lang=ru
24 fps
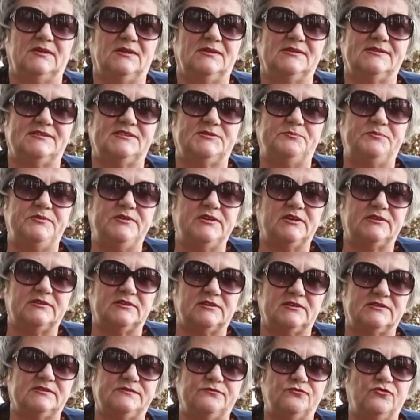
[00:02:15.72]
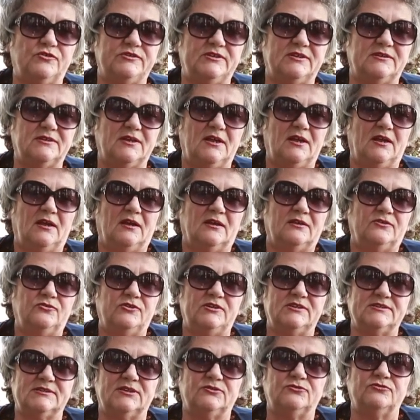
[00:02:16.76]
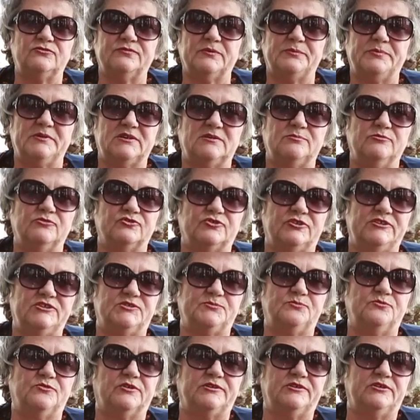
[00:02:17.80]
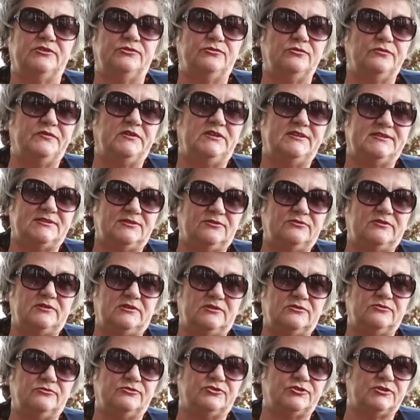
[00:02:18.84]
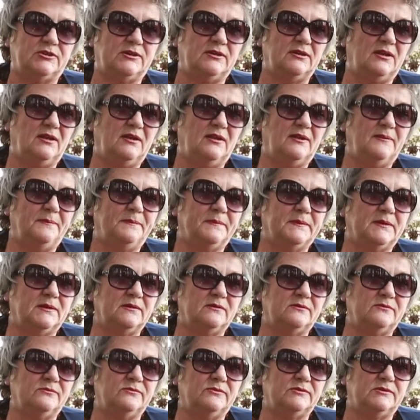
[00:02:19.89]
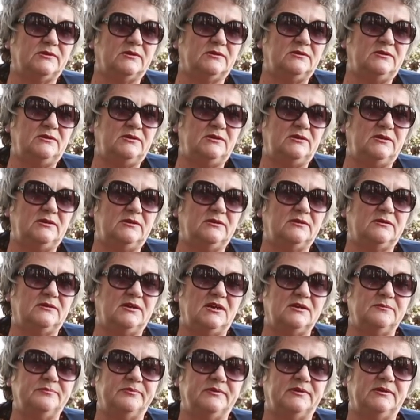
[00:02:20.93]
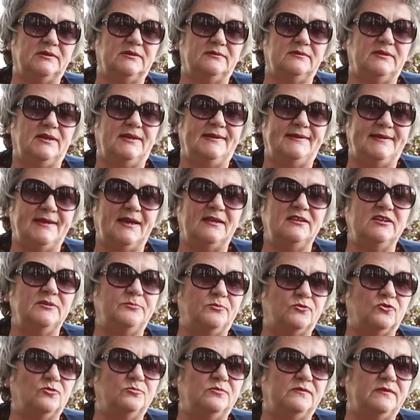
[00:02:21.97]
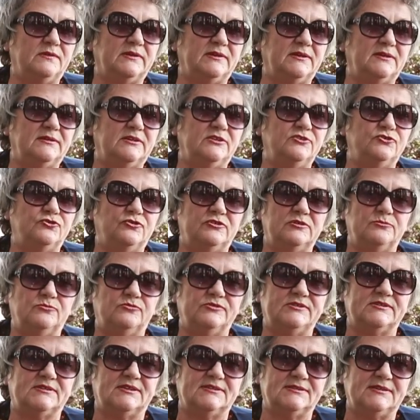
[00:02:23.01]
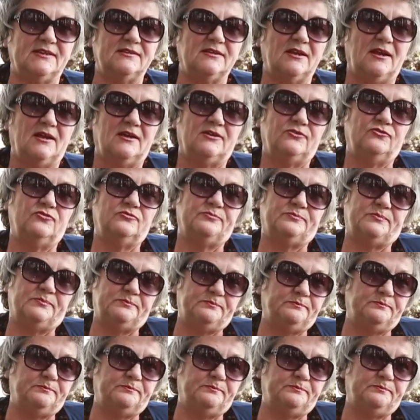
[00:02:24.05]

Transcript: спирт разводят. Но нет, а тут, во-первых, можно испортить туфель, если он хороший. Э, вот. И как бы я не пробовала это, ничего не могу сказать, но